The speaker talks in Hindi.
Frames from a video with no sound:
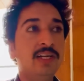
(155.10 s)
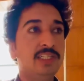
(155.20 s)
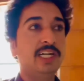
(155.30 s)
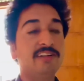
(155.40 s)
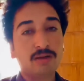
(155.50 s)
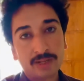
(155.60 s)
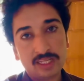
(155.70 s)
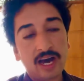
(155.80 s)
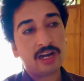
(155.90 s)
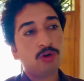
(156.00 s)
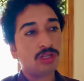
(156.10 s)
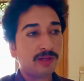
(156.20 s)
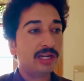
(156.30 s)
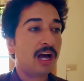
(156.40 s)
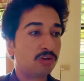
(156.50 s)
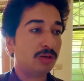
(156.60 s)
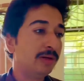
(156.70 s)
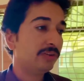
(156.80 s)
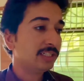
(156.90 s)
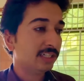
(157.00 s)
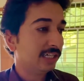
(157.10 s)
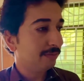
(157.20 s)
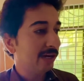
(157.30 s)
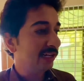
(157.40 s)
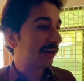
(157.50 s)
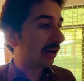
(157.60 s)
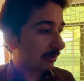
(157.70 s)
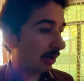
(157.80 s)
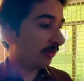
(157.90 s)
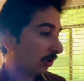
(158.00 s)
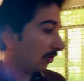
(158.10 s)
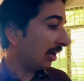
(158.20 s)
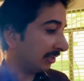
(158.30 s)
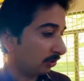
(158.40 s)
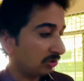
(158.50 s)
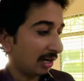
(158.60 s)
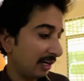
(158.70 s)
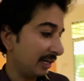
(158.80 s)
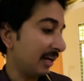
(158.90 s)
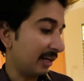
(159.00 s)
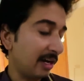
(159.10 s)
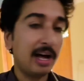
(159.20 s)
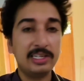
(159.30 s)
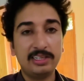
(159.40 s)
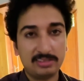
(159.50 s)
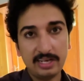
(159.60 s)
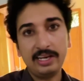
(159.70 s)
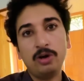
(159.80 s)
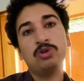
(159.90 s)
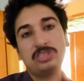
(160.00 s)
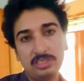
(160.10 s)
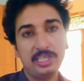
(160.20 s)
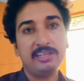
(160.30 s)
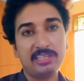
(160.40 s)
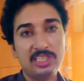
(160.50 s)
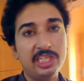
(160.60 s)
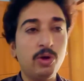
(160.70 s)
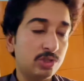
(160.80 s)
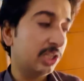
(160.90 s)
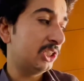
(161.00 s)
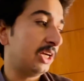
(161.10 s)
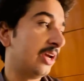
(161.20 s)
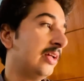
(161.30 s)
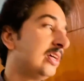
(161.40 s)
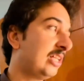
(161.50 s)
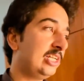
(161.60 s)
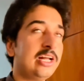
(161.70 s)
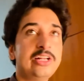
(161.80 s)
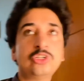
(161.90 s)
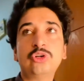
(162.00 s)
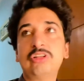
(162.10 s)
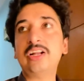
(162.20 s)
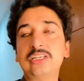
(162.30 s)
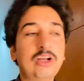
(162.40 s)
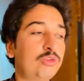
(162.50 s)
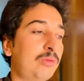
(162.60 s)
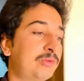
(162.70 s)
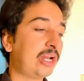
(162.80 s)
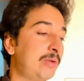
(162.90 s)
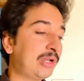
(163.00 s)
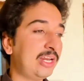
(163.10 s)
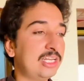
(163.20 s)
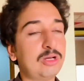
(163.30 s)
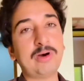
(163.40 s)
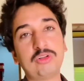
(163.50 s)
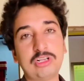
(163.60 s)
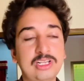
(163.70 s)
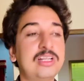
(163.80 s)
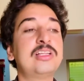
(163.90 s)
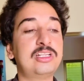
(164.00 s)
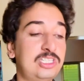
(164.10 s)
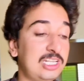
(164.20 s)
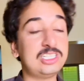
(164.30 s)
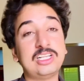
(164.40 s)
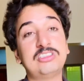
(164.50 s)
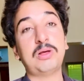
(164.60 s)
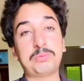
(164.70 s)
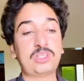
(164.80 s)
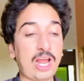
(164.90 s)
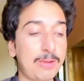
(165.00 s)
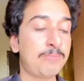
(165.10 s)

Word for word: जो समझदार हैं वह तो मेरी गाल समझ वैसे जो अमेरिकार हैं भावें गाल से गुस्सा लगे लेकिन गाल जी सही है उस जी सच्ची है वह सच्ची है तो जिन्हें अजय थोड़ी सारे चैनल को सब्सक्राइब कहने के तो मारो जल्दी जल्दी जल्दी जल्दी सब्सक्राइब